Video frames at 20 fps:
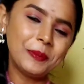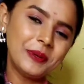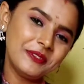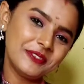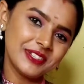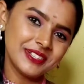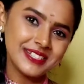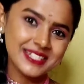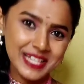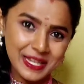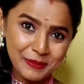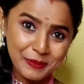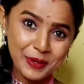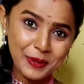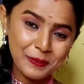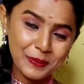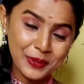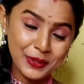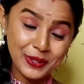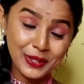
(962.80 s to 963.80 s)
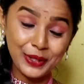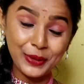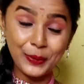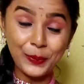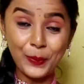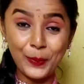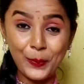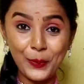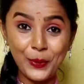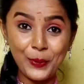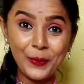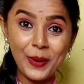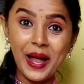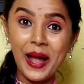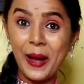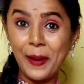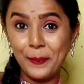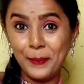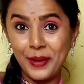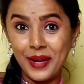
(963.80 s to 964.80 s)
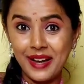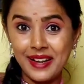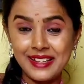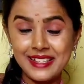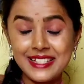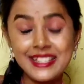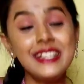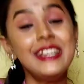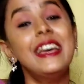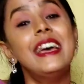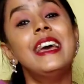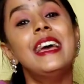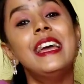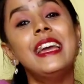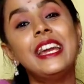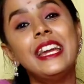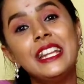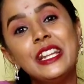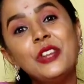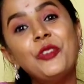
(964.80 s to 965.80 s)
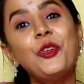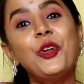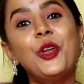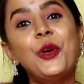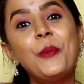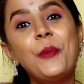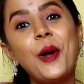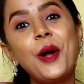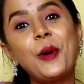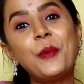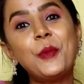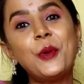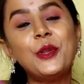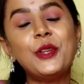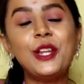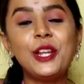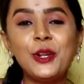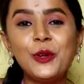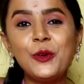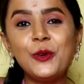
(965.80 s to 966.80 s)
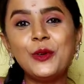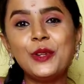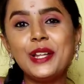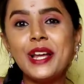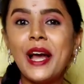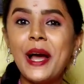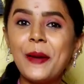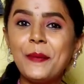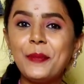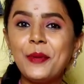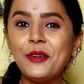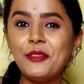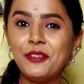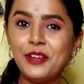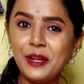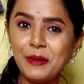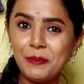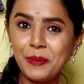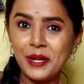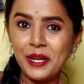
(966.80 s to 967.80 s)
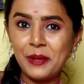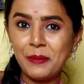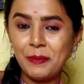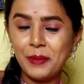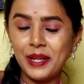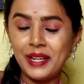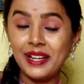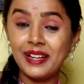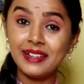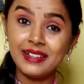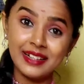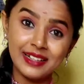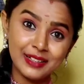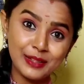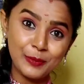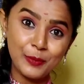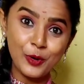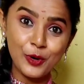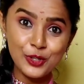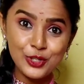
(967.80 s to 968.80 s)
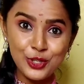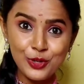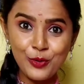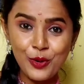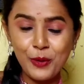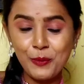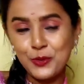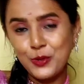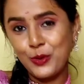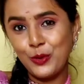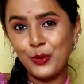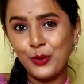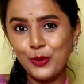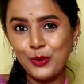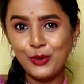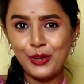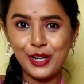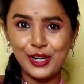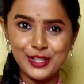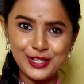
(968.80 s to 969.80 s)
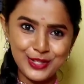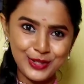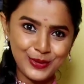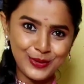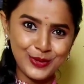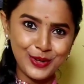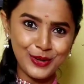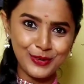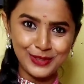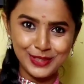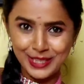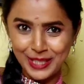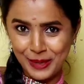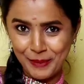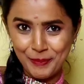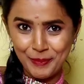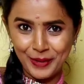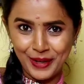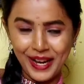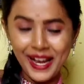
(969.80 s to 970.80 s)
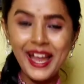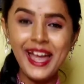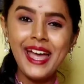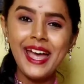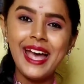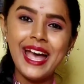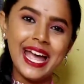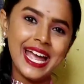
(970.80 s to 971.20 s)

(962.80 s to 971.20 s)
இப்படி வந்து செலிப்ரேட் பண்ணது எனக்கு ரொம்ப ரொம்ப ஹாப்பியாக இருந்துச்சு இந்த வீடியோ பார்க்கும்போது நீங்களும் வந்து ஹாப்பியாக ஃபீல் பண்ணியிருப்பீங்க நான் அந்த பாசிட்டிவ் வைப்ஸ் உங்களுக்கும் கிடைச்சிருக்கும் நான் வந்து நம்புகிறேன்